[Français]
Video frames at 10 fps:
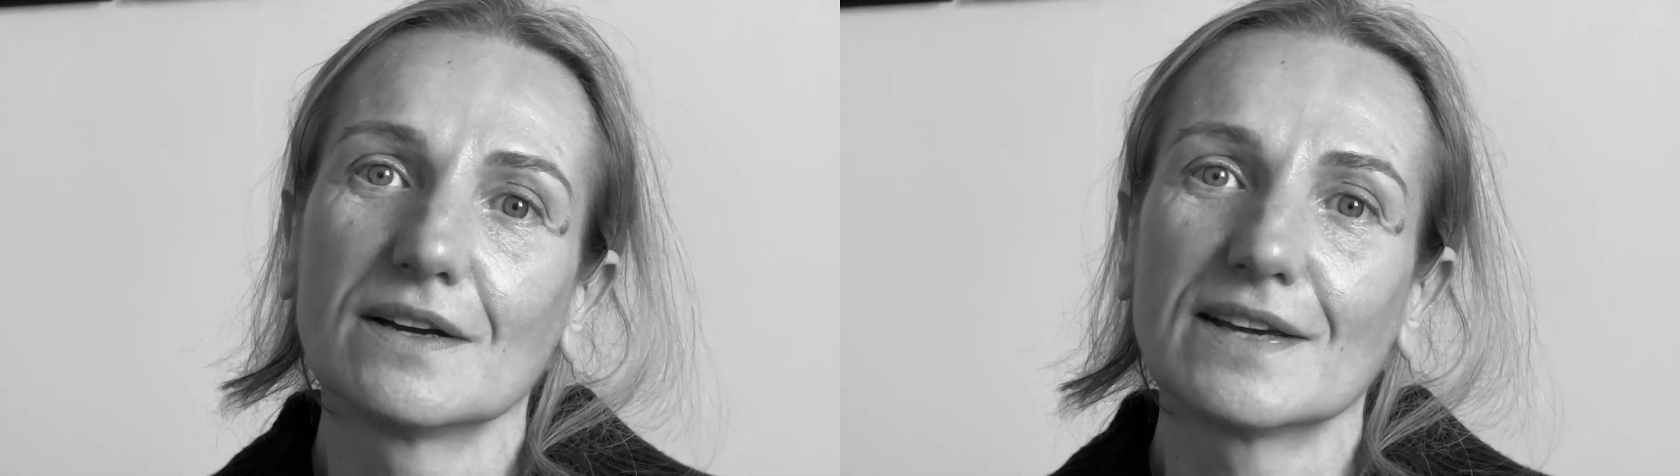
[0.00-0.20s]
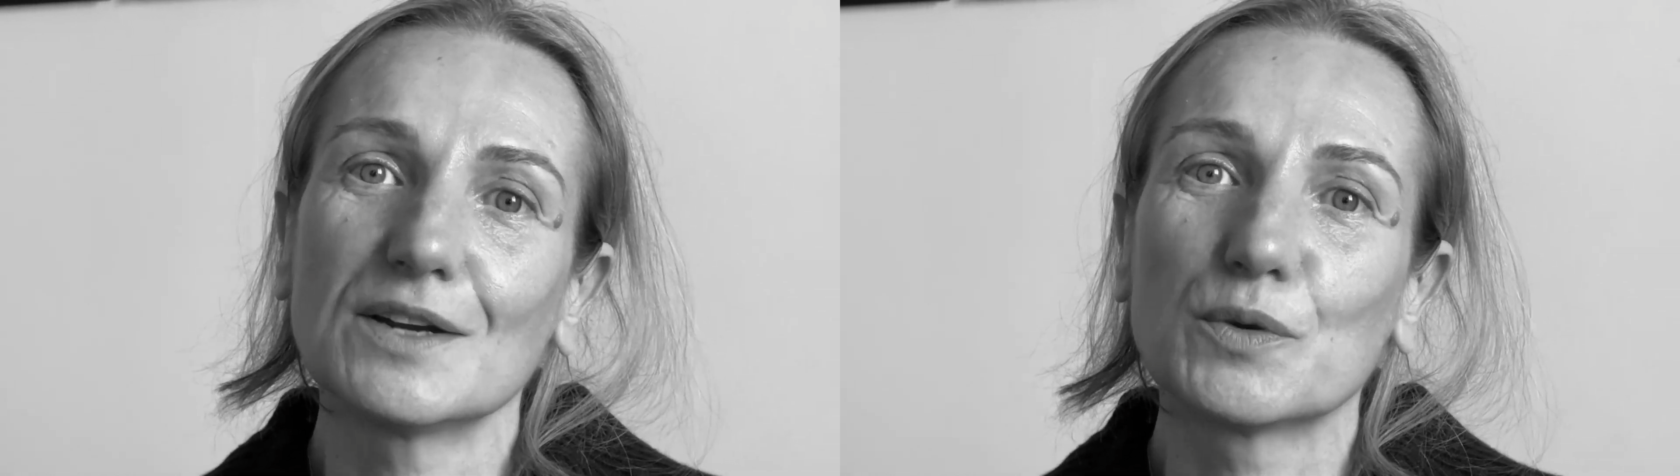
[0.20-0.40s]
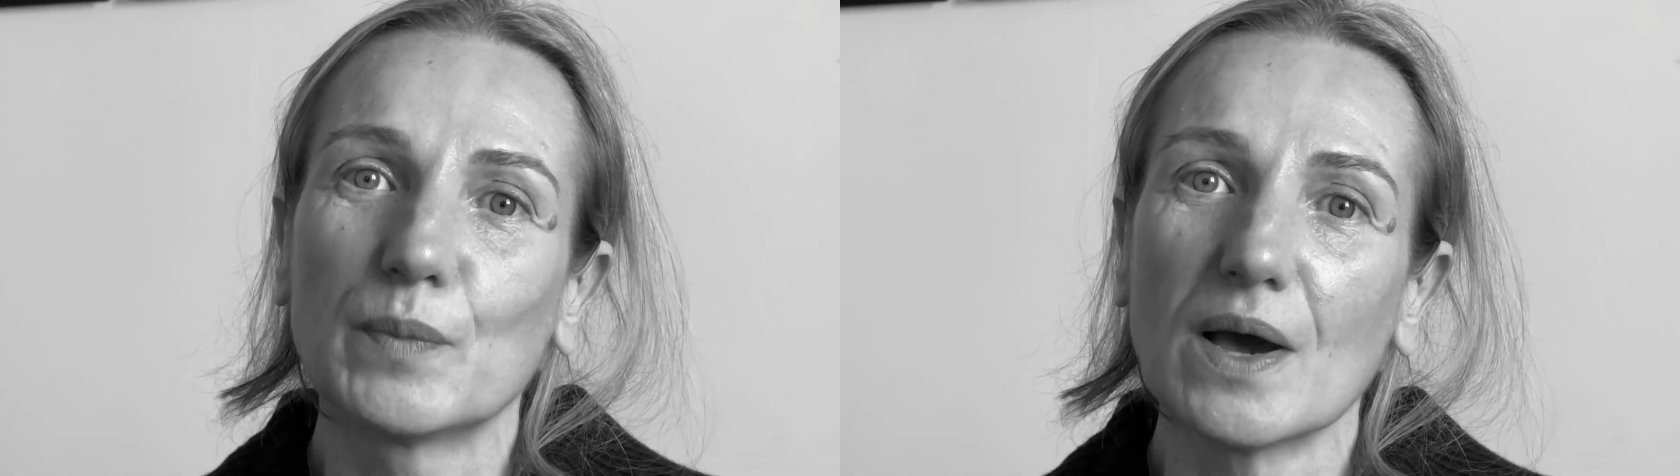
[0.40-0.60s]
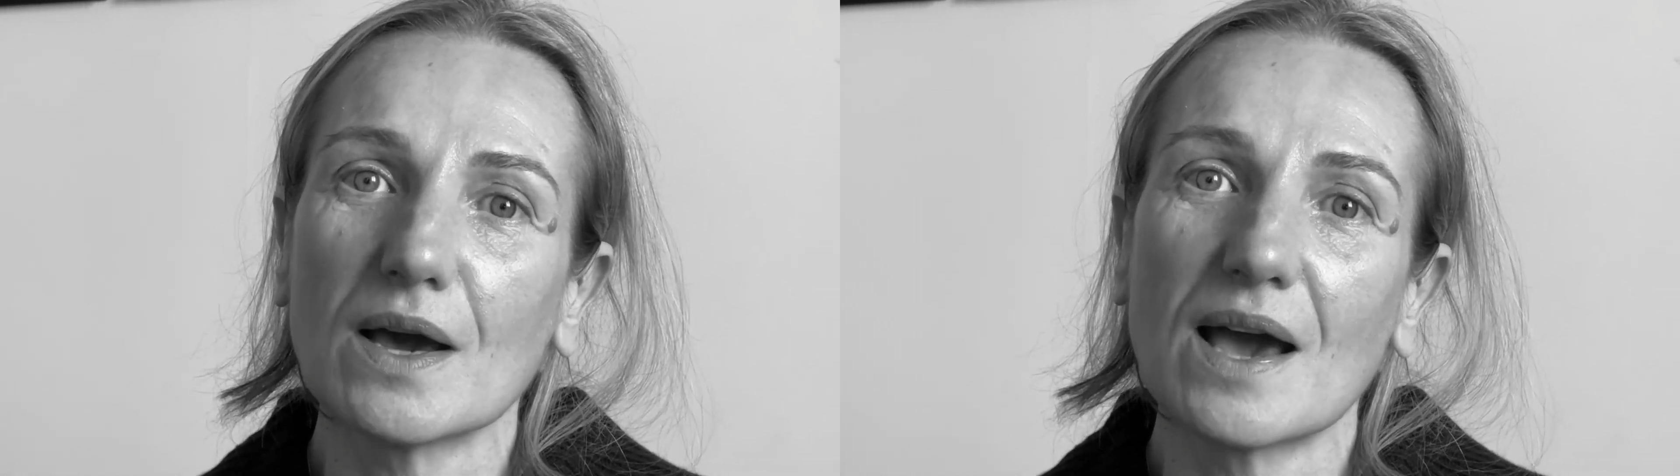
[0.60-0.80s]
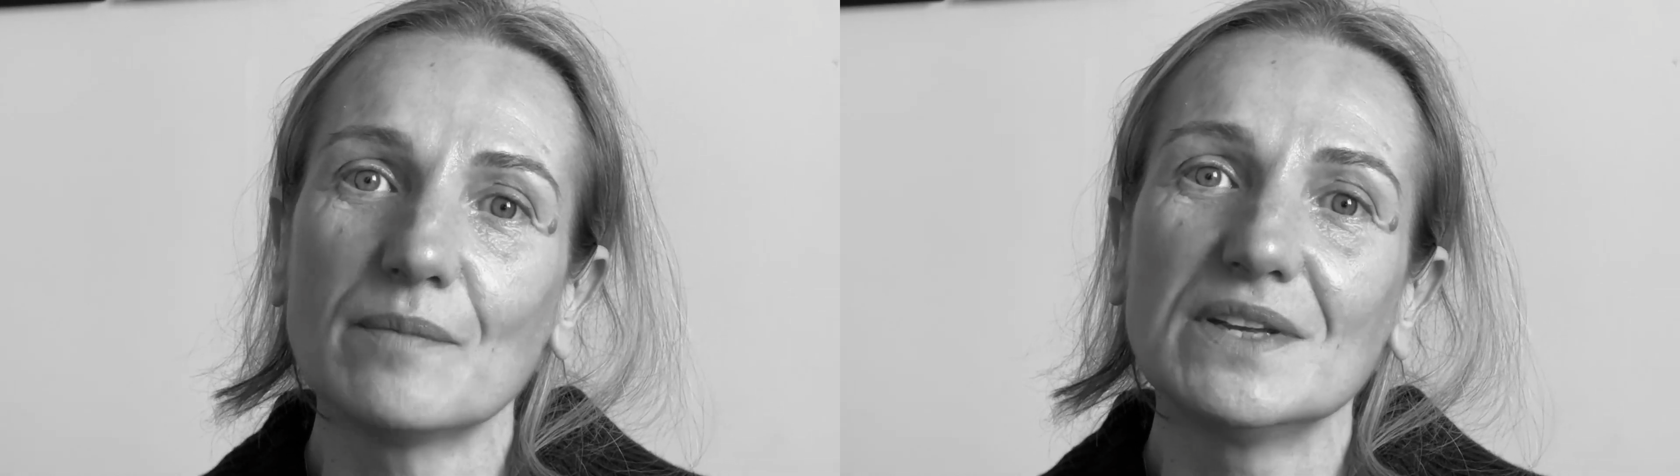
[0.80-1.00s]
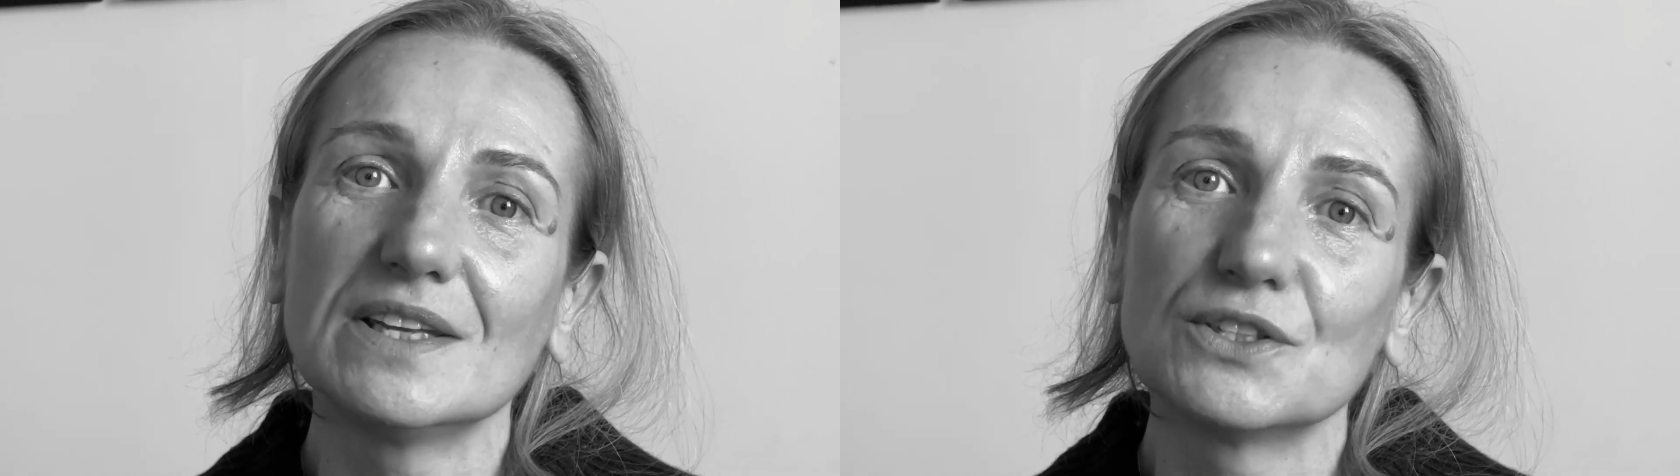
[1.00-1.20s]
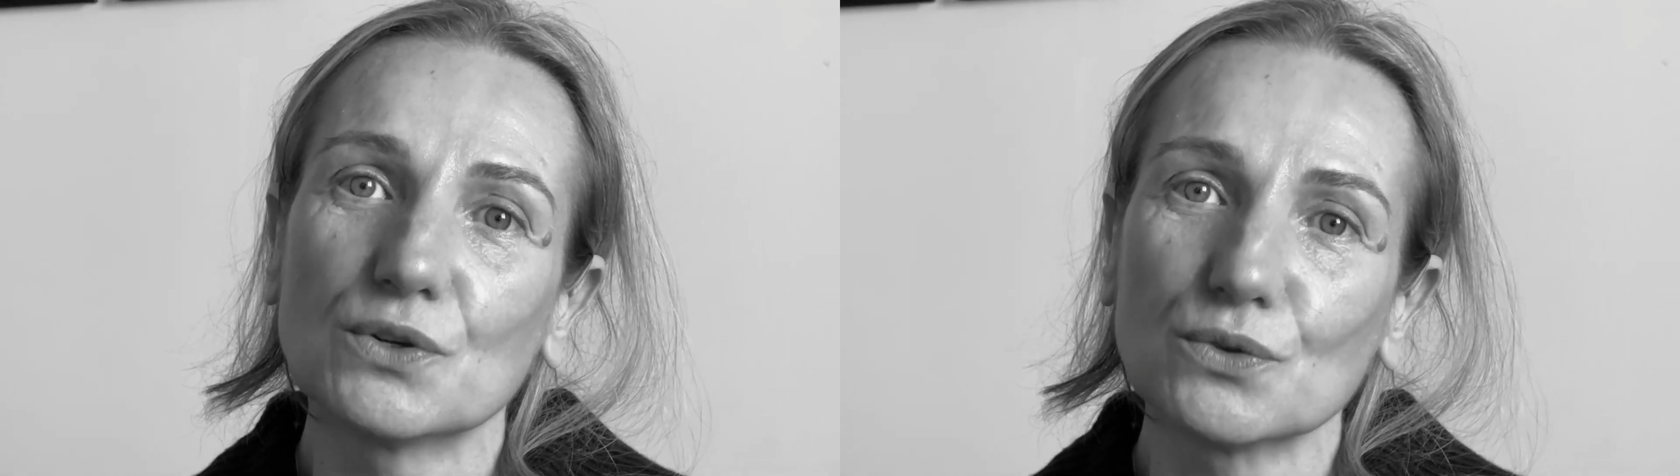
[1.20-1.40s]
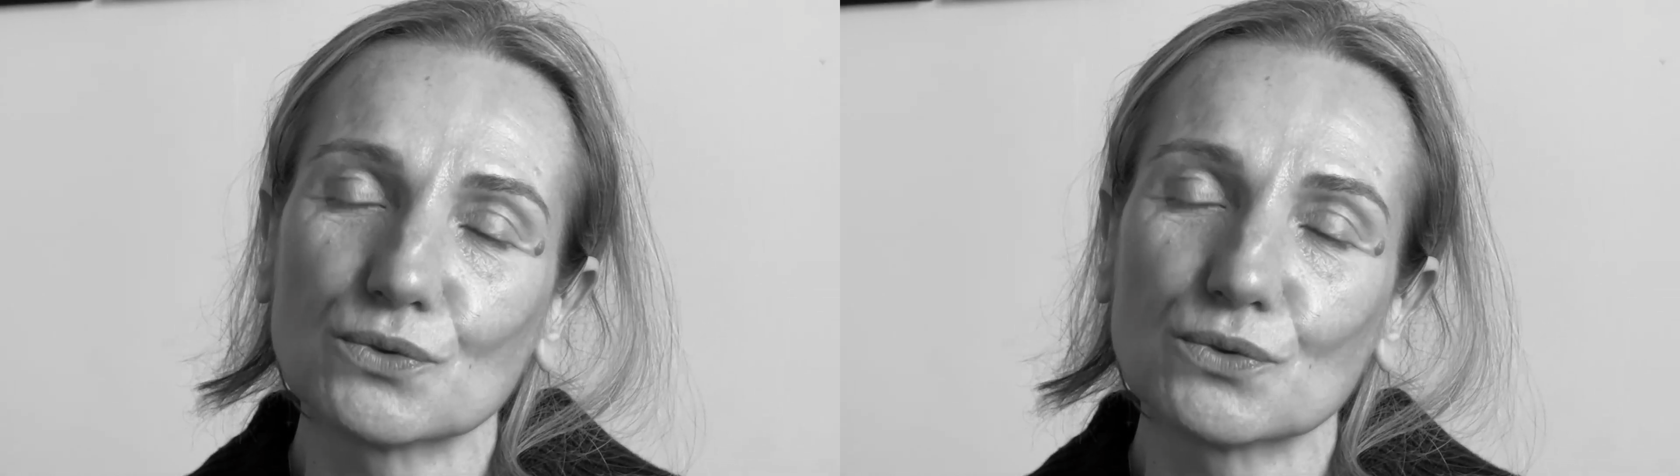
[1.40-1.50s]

quelque part, amener des gens